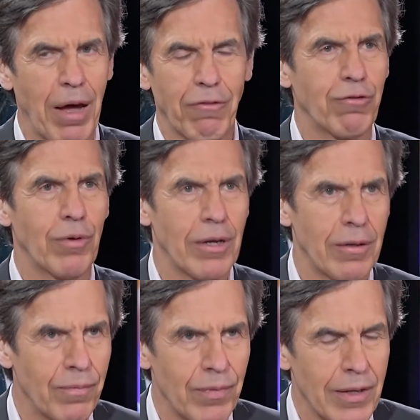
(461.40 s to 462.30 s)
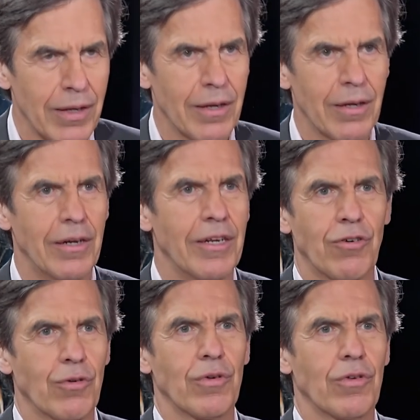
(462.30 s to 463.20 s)
parfois, les
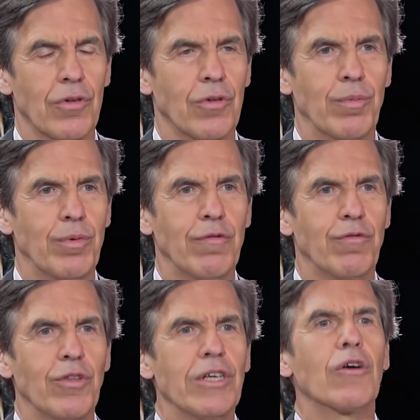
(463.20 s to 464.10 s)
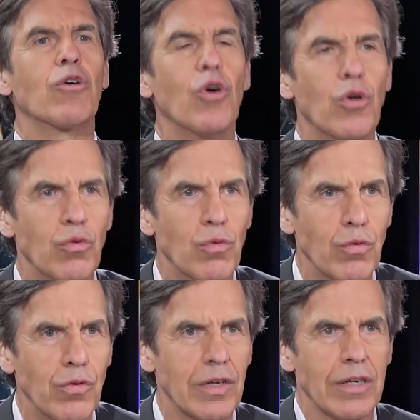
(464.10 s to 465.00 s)
choses ne peuvent venir que du
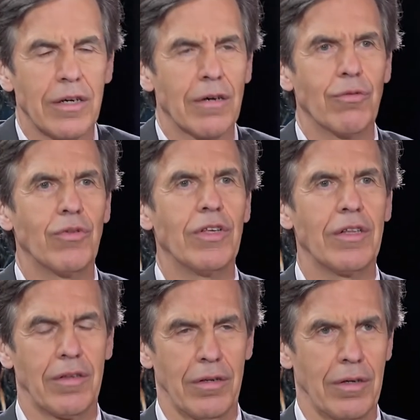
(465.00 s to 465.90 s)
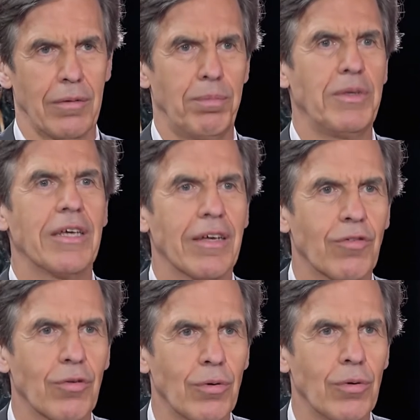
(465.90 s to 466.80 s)
musée. Quand vous dites
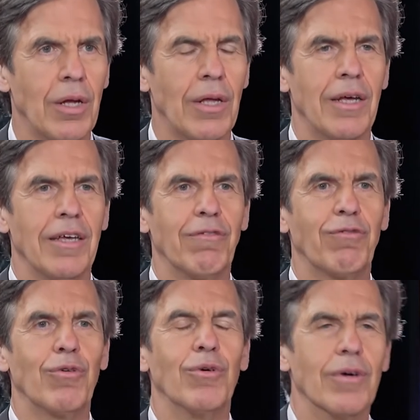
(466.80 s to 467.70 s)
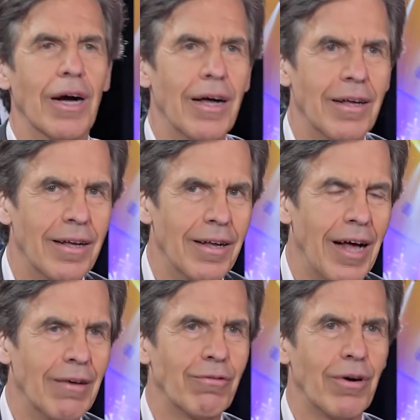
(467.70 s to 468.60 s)
Picasso, il faut euh,
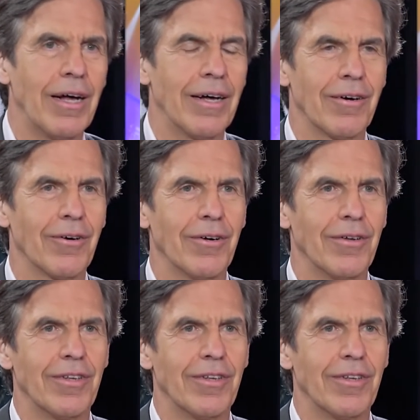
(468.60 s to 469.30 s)
avoir euh,